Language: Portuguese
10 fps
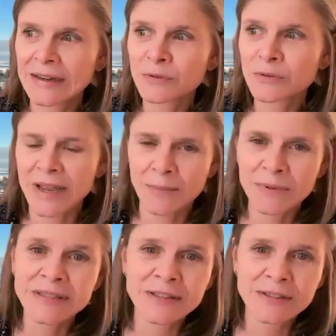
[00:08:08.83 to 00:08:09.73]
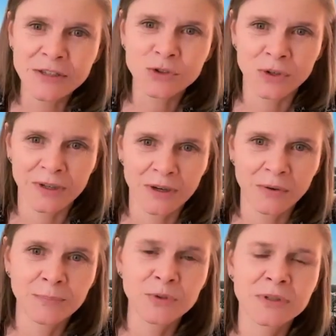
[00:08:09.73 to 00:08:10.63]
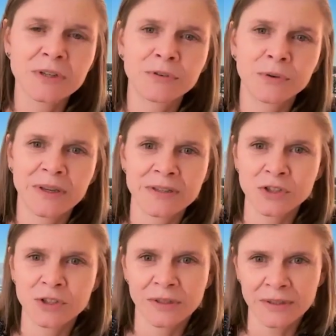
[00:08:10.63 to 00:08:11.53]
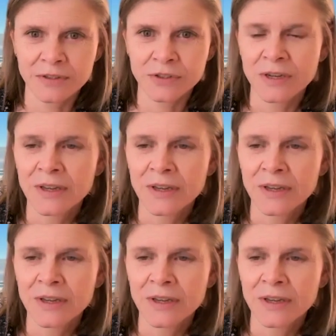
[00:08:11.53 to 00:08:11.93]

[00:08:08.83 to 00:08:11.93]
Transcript: não sabe se existe ou não. É possível que as estrelas